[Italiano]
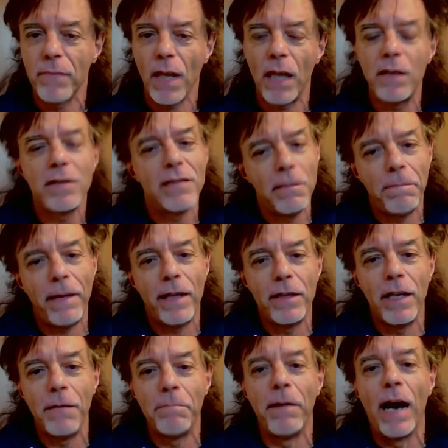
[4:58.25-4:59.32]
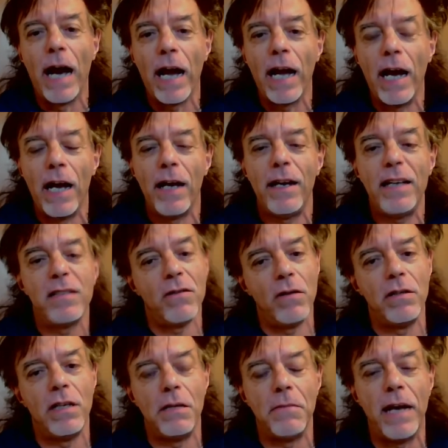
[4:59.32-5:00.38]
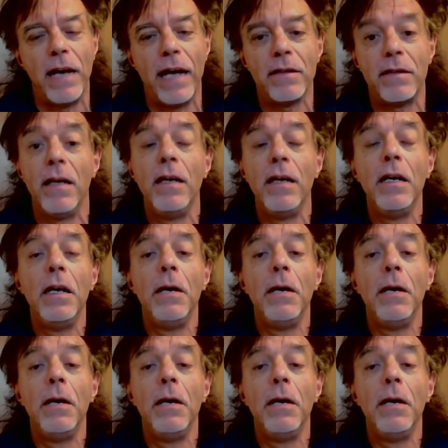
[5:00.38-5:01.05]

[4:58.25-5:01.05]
gli stipendi li paga, i soldi li mette.